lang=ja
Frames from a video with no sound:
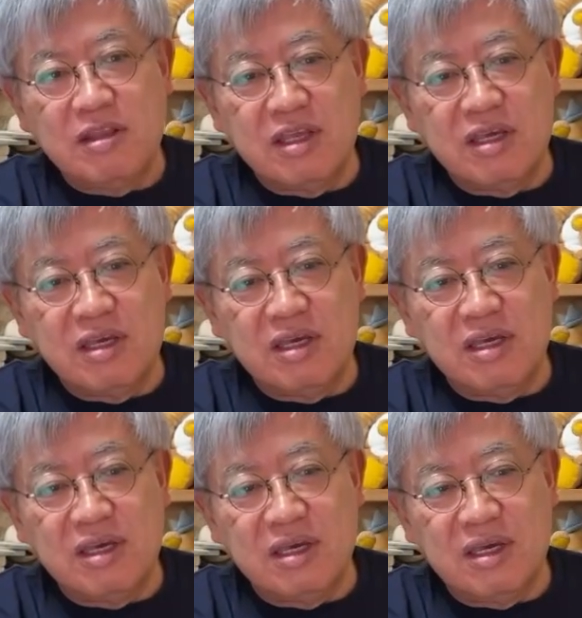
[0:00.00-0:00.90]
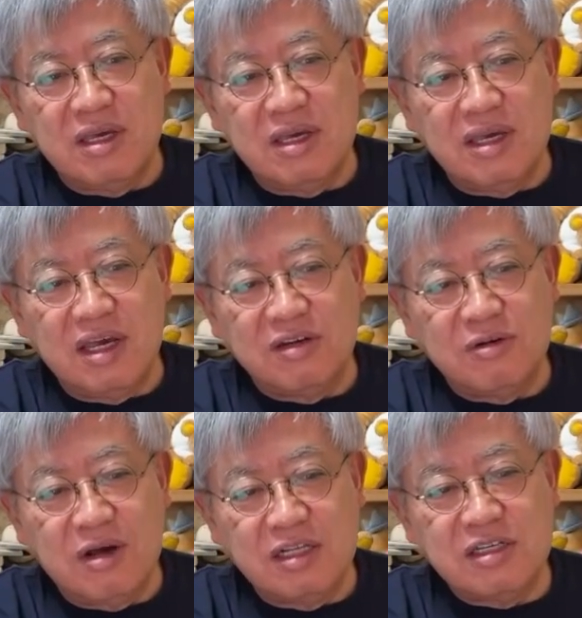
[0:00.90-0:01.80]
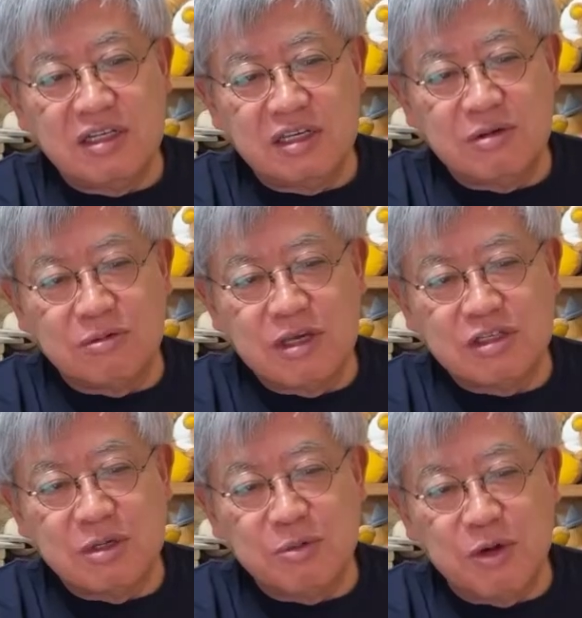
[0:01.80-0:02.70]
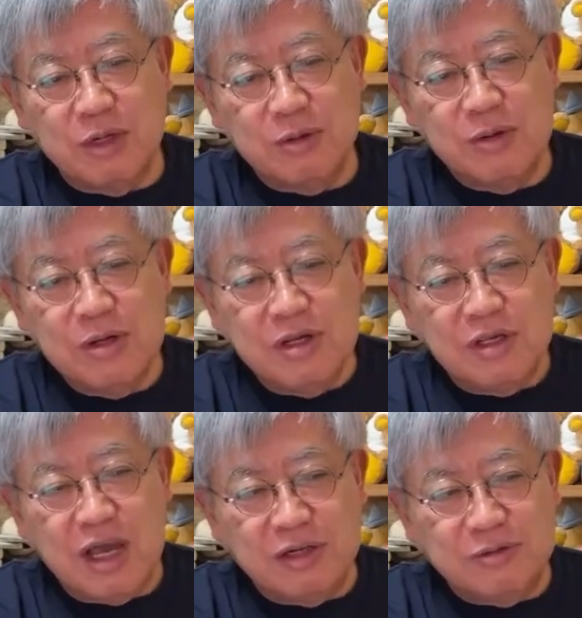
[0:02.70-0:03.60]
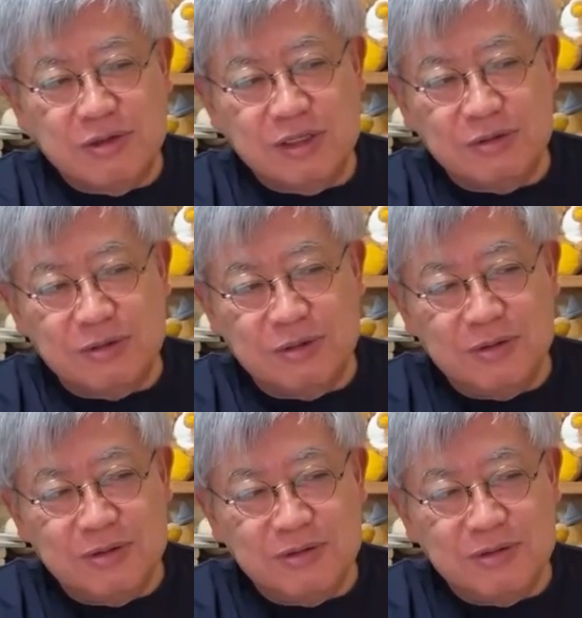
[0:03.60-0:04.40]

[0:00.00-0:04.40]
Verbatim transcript: で、あの、アジアで行けば、ケイちゃんも、あの、あの、例の、